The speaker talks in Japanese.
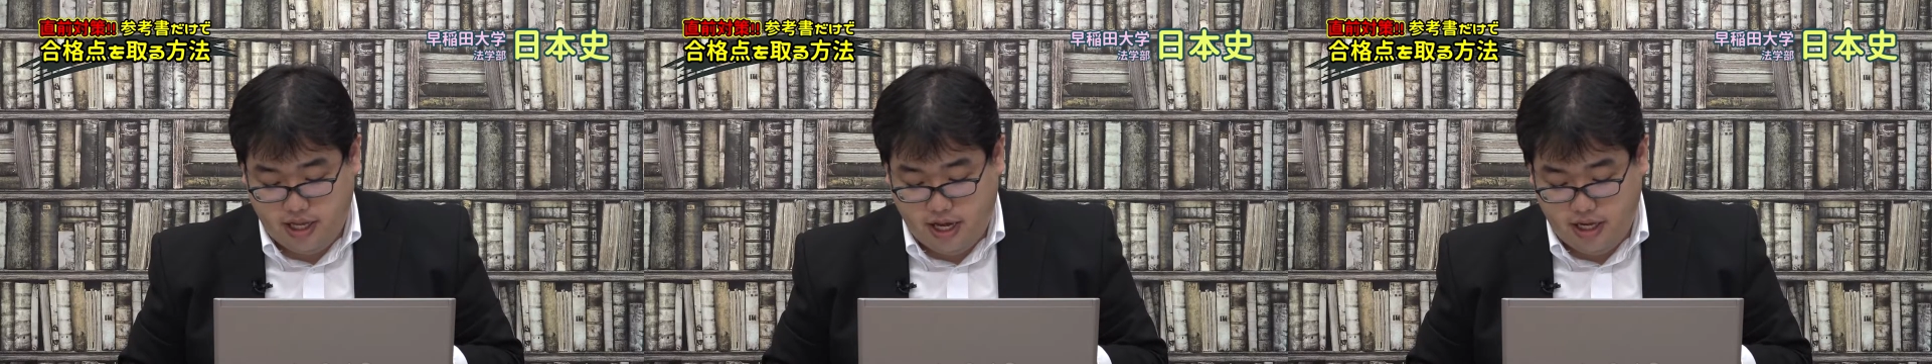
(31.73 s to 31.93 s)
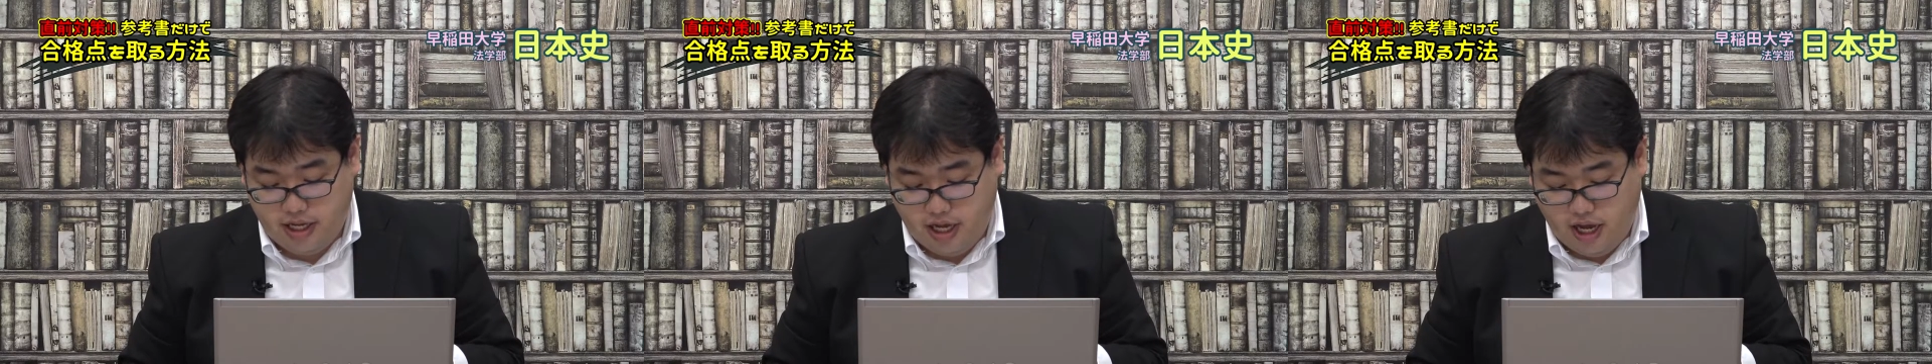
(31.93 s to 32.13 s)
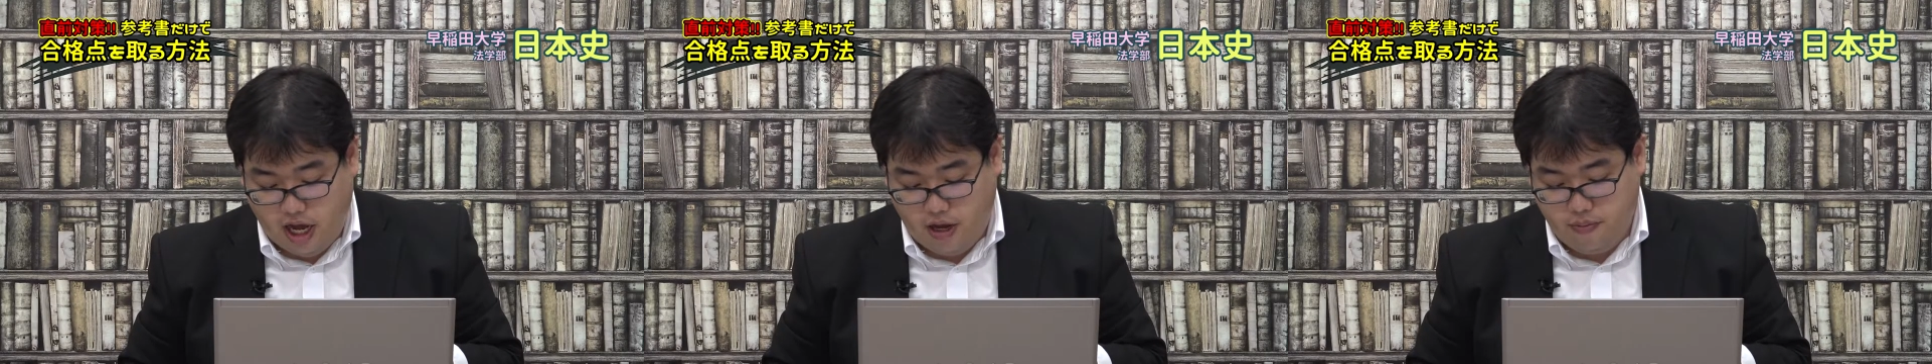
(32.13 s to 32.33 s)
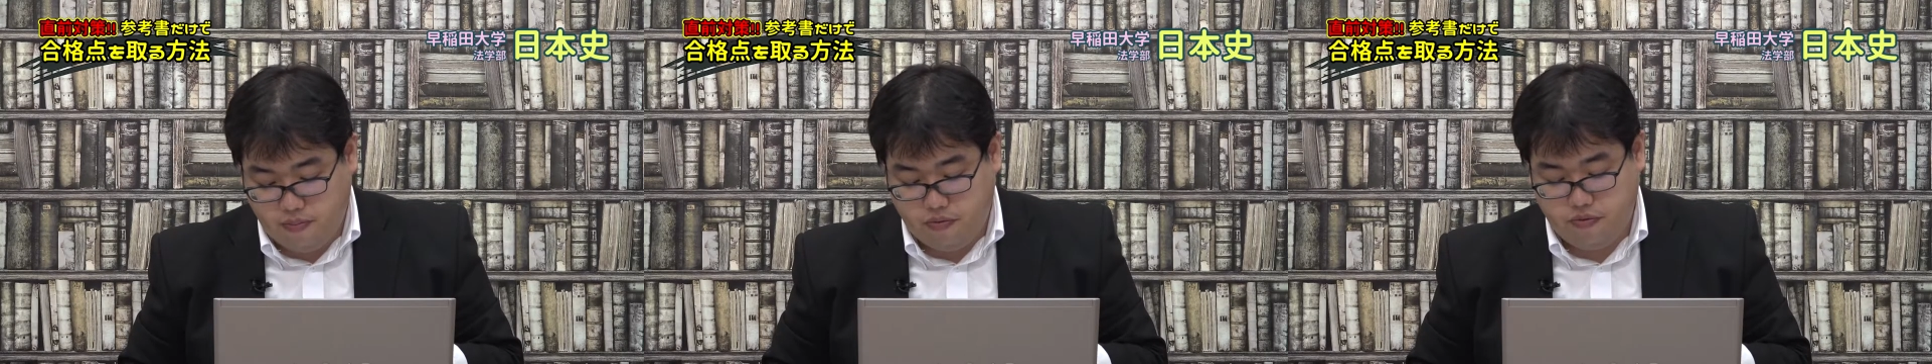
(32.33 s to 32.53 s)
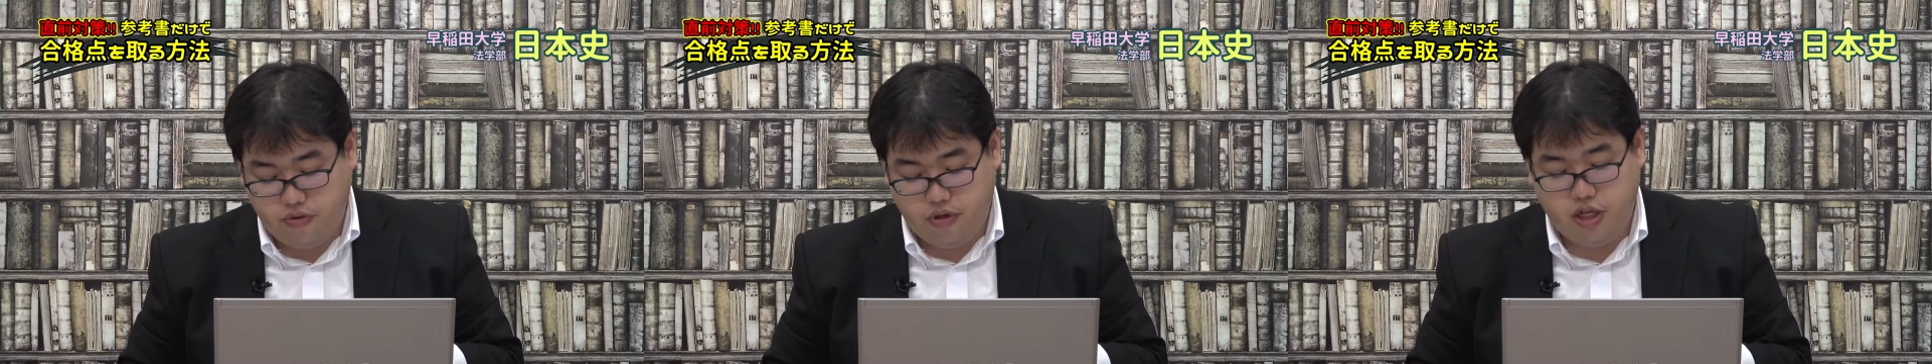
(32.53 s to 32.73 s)
大体半
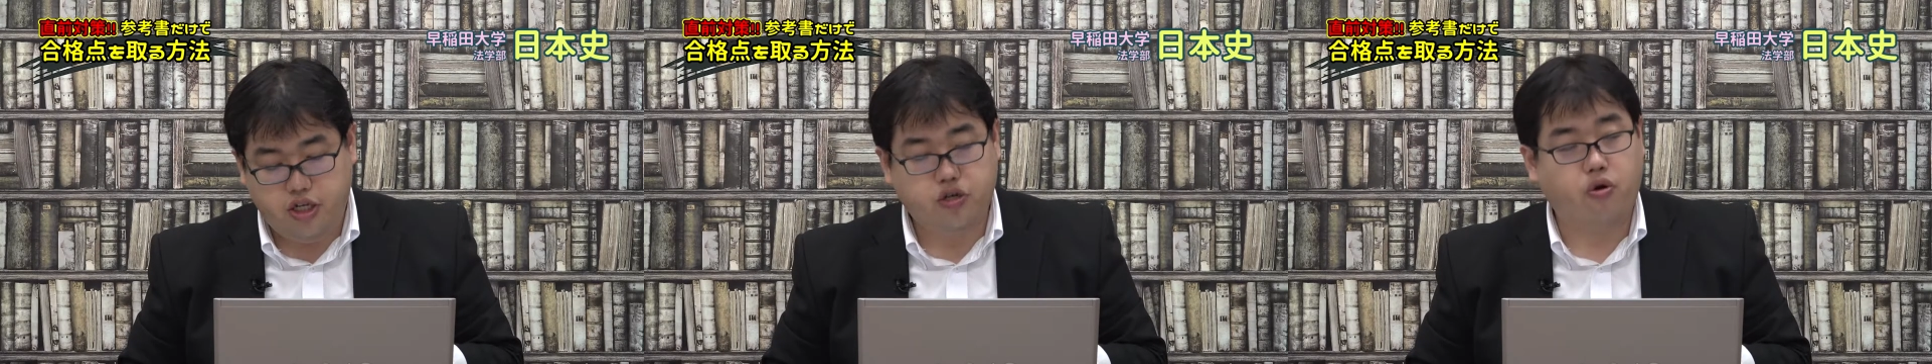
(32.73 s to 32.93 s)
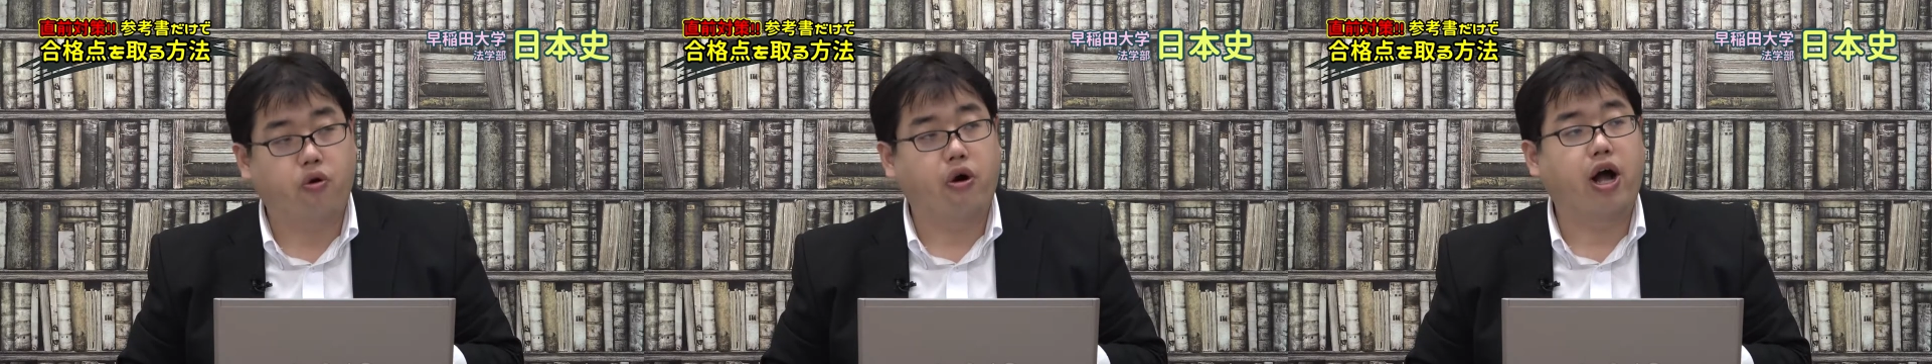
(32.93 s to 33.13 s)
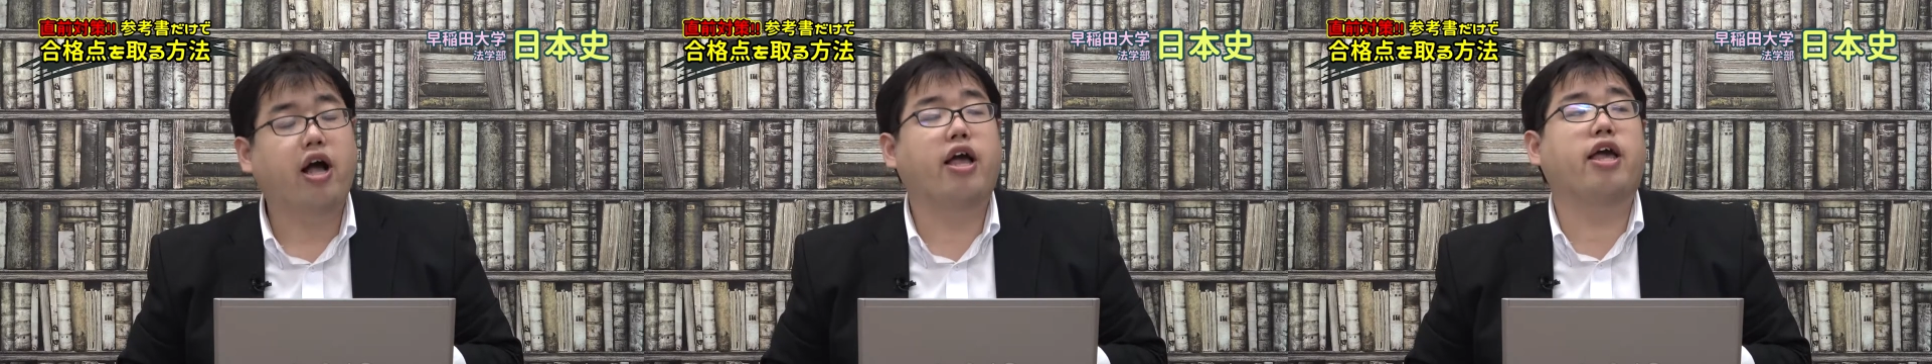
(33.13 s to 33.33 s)
分以上は、